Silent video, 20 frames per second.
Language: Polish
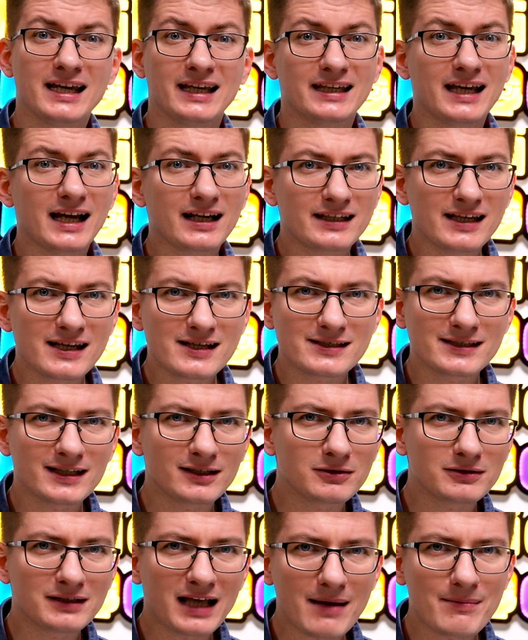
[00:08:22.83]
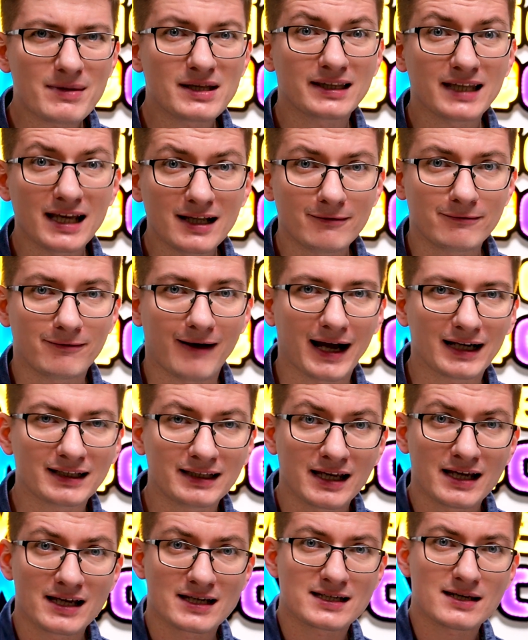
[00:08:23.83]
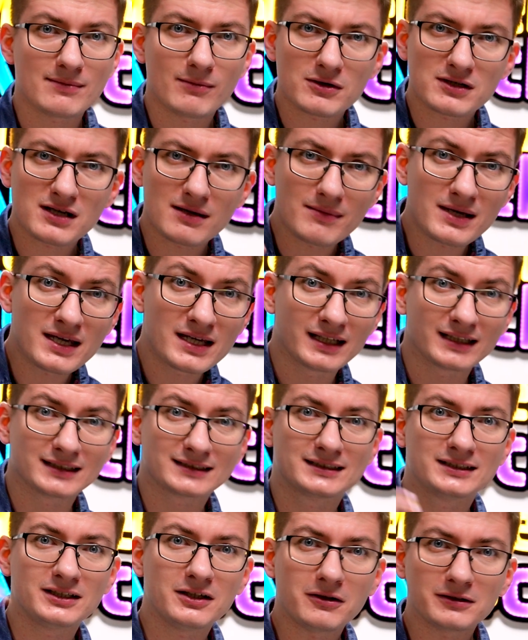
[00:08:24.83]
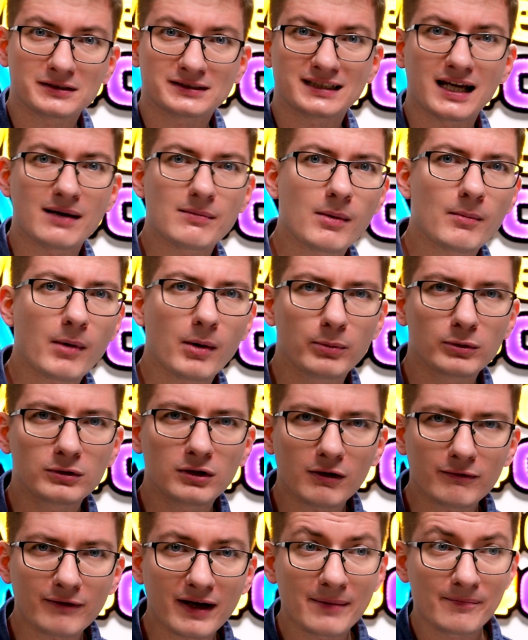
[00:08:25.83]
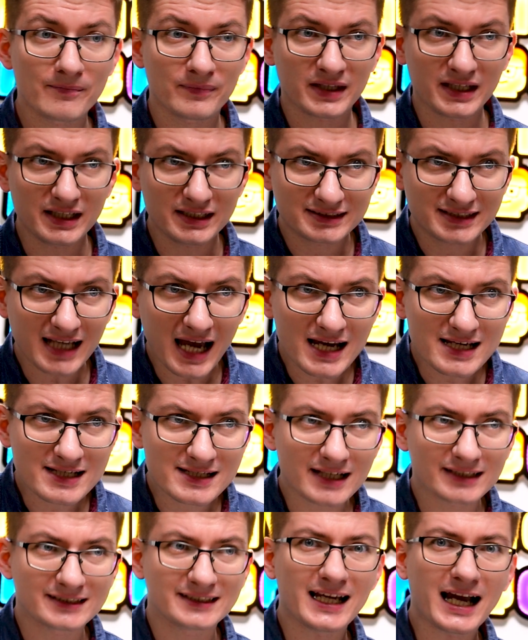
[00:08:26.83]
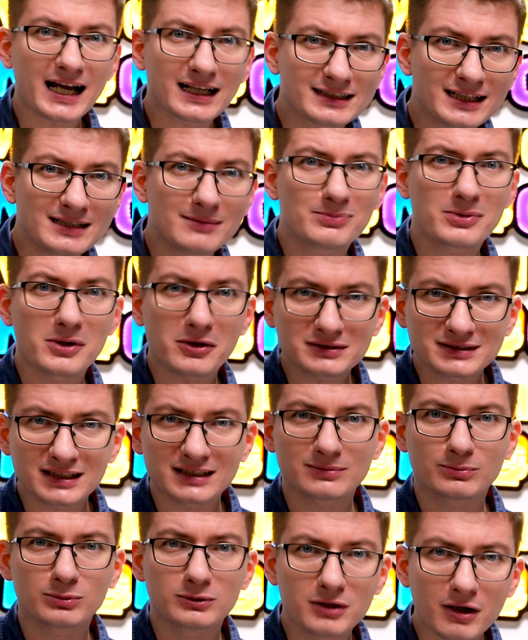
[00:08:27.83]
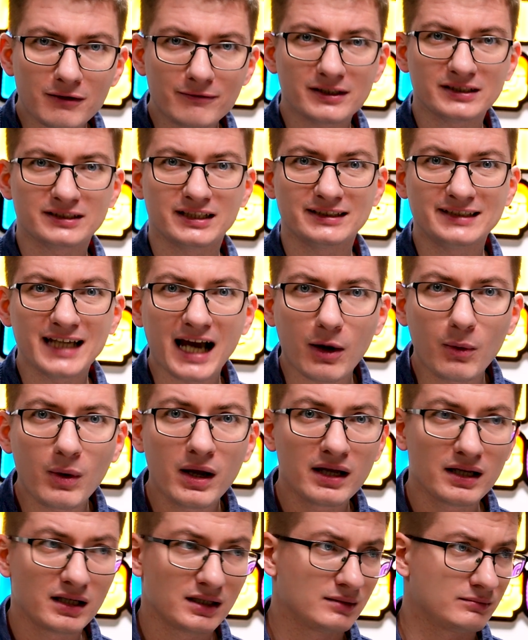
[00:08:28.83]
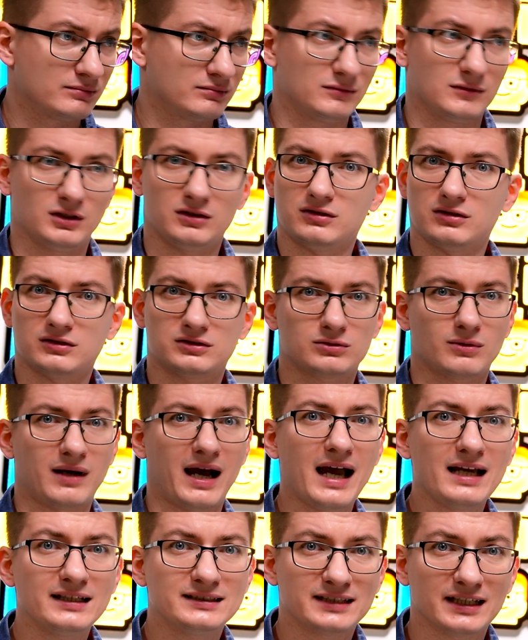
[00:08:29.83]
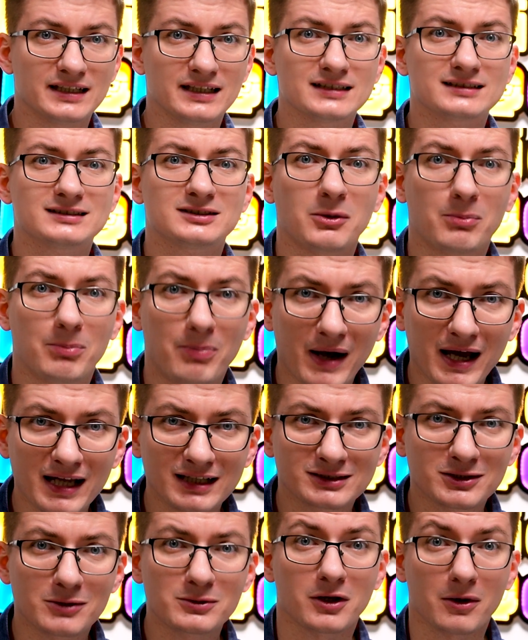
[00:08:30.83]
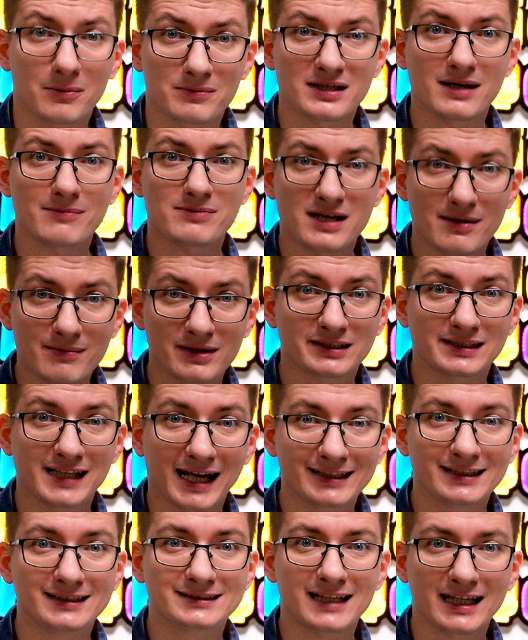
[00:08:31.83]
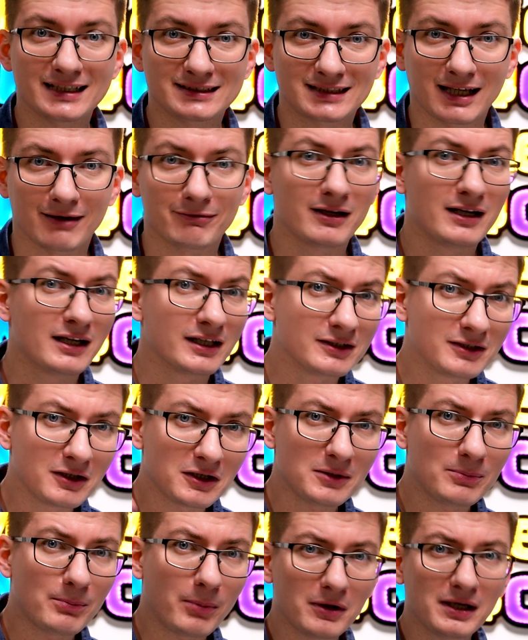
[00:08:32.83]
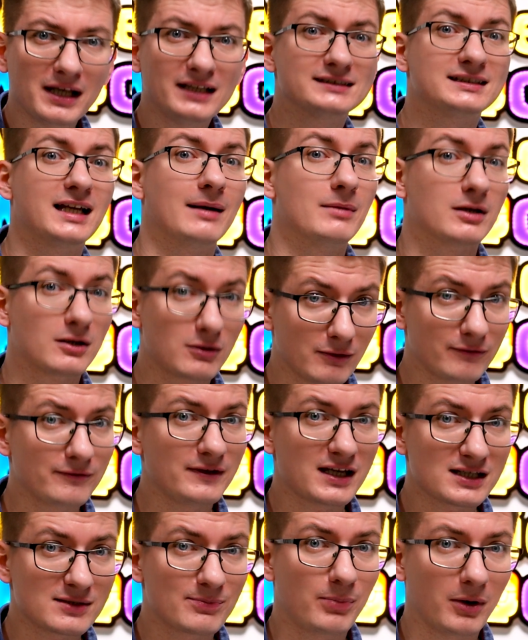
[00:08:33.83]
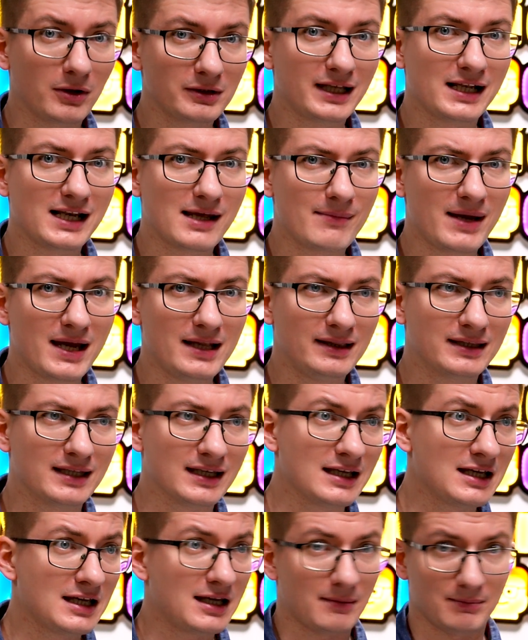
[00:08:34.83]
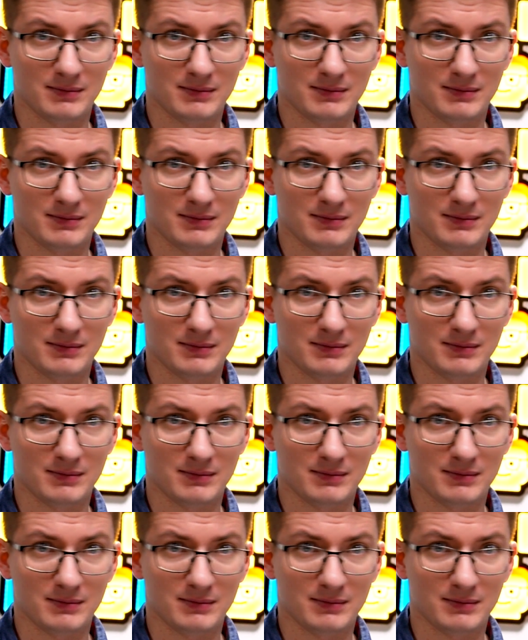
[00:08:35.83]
Jak jeszcze dodamy ten fakt, że możemy zdjąć samą obudowę i zajrzeć jak ten proces budowy się dział, no to słuchajcie, jest to bardzo dobrze przemyślany zestaw. No i polecam również pod elementy.